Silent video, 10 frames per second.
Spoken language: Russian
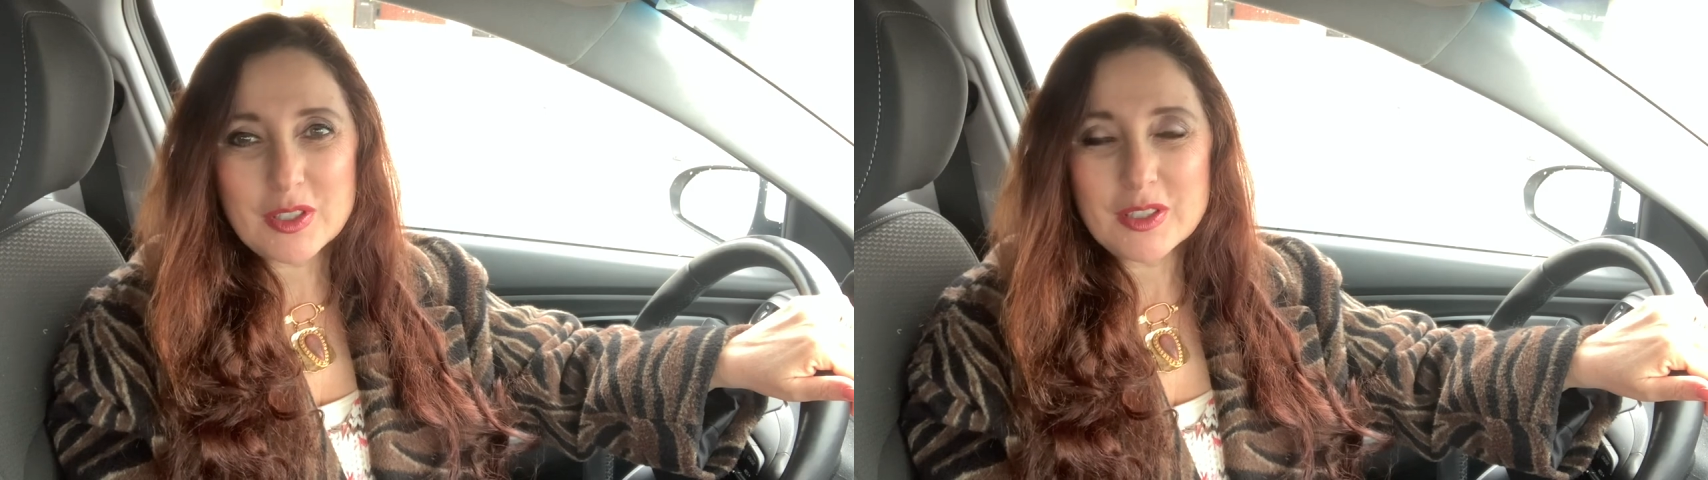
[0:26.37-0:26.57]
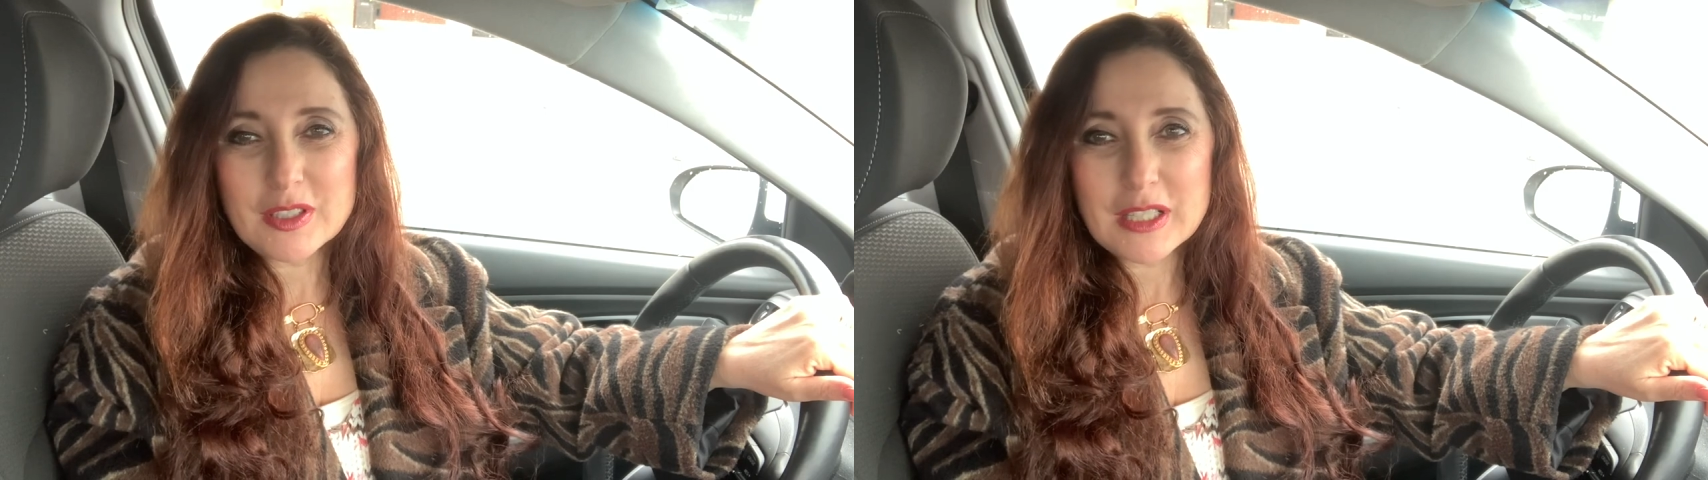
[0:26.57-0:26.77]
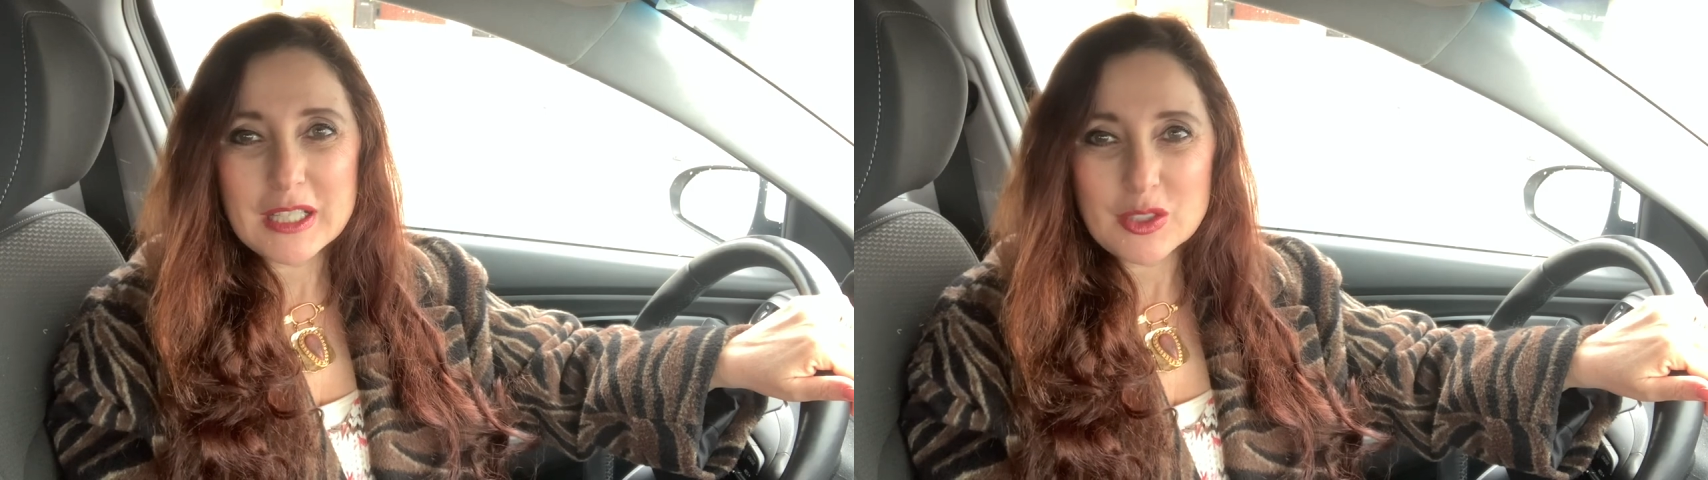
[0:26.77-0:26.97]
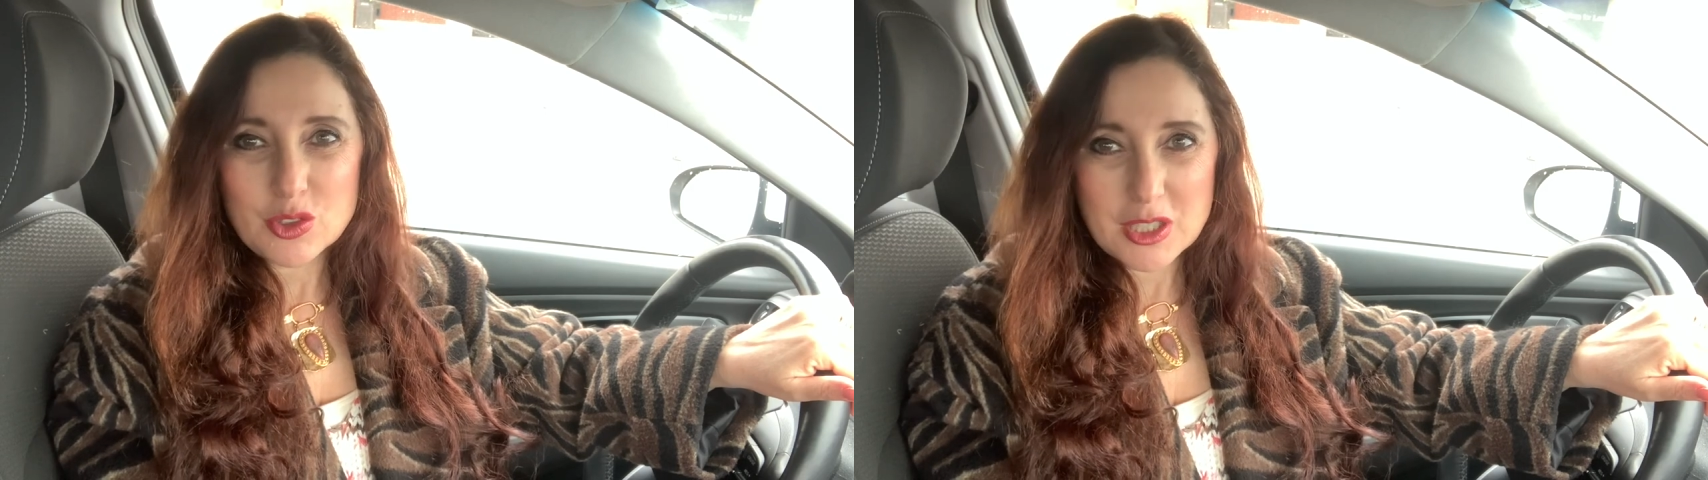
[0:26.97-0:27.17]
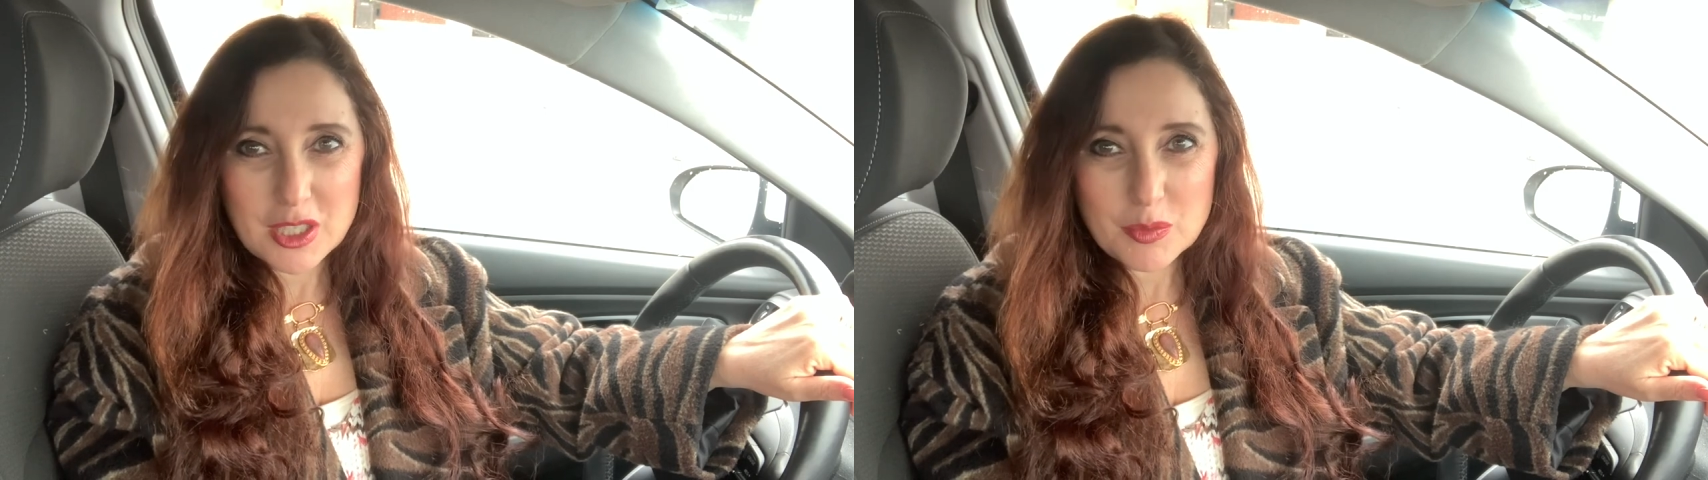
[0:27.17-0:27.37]
э, на
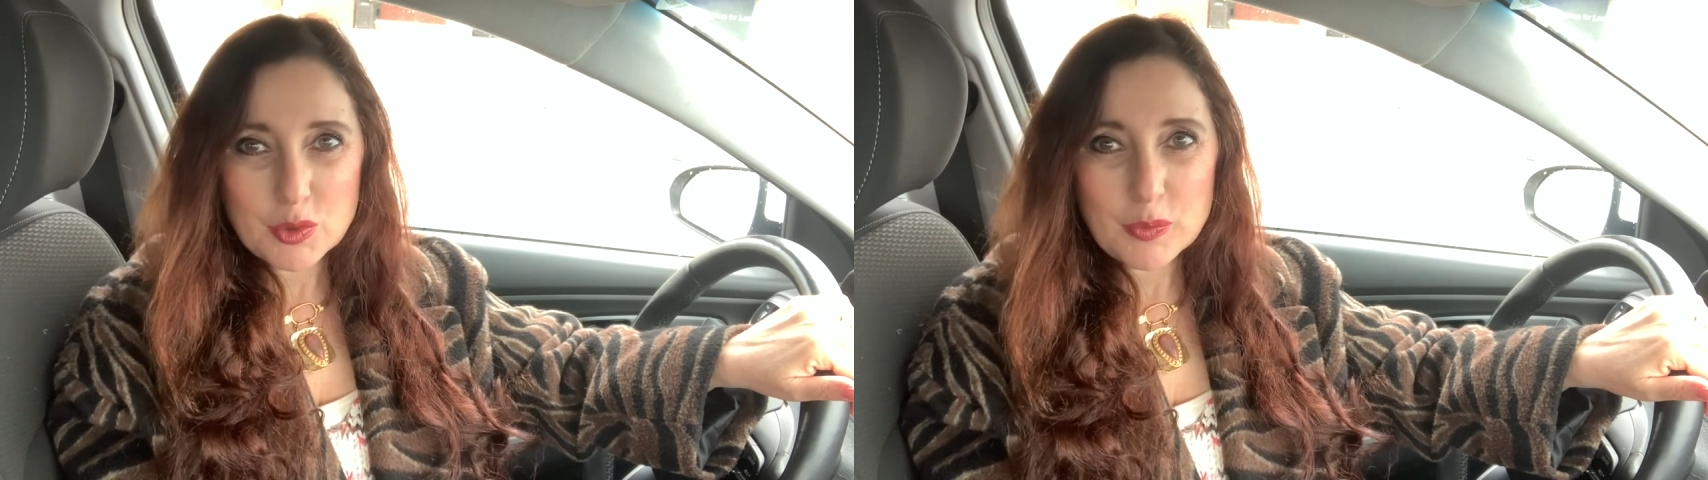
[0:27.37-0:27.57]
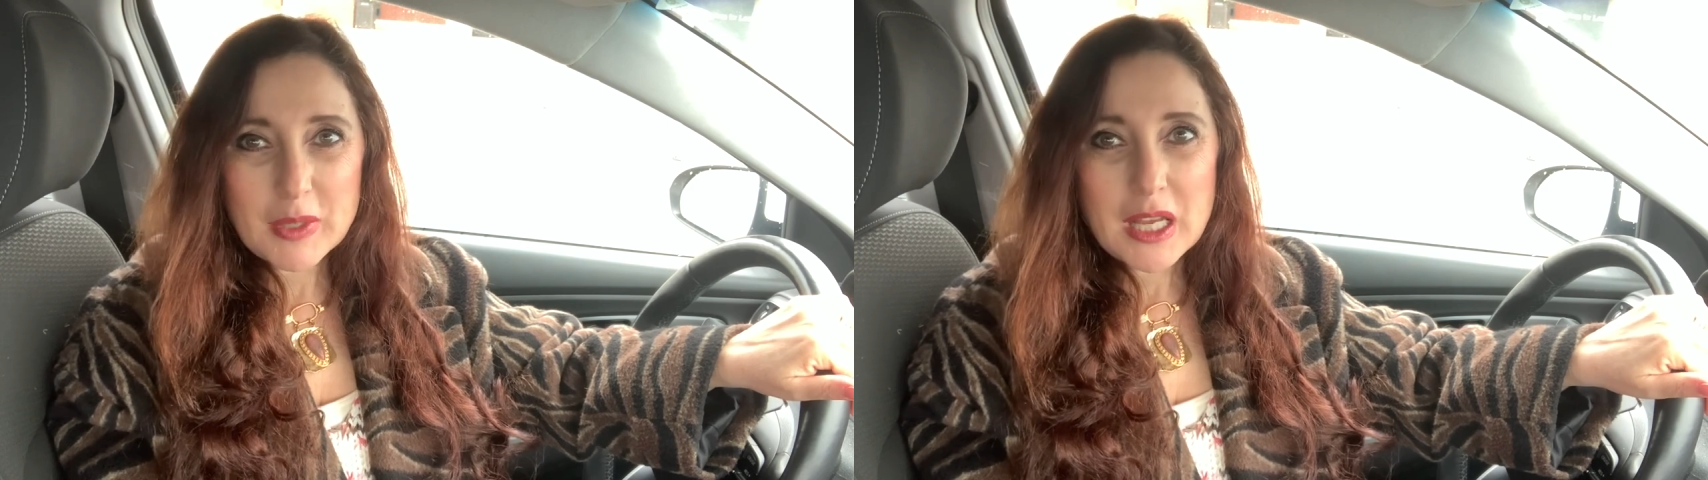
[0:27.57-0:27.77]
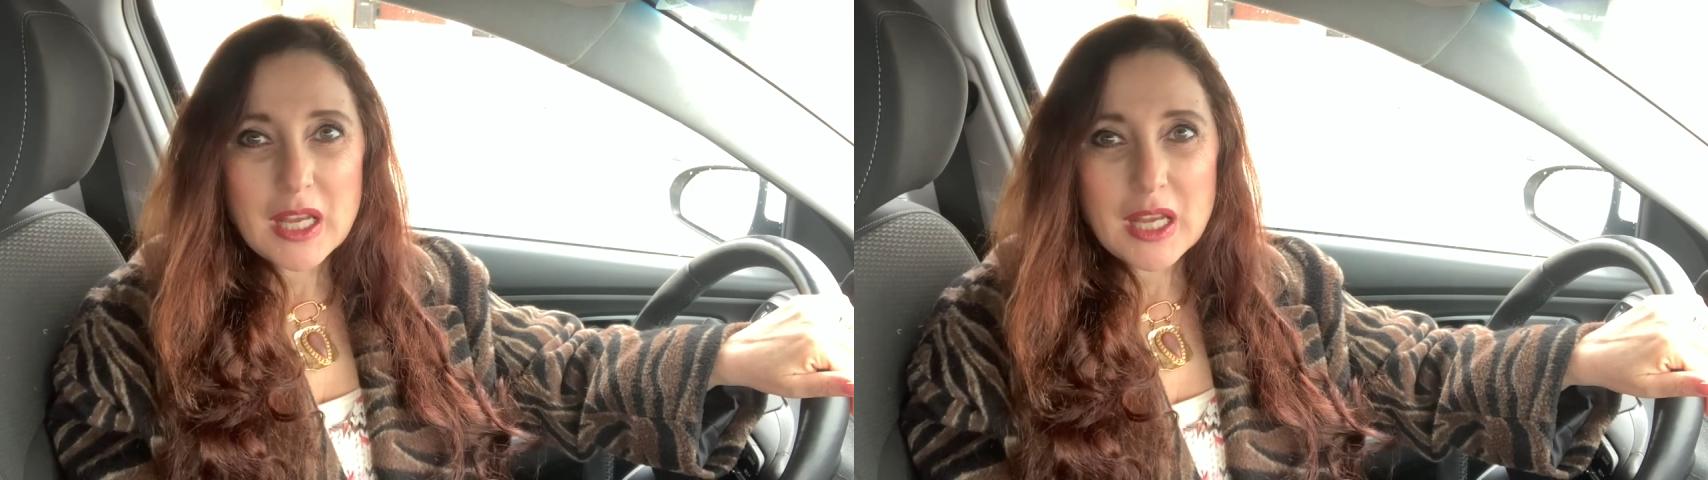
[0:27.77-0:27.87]
эту тему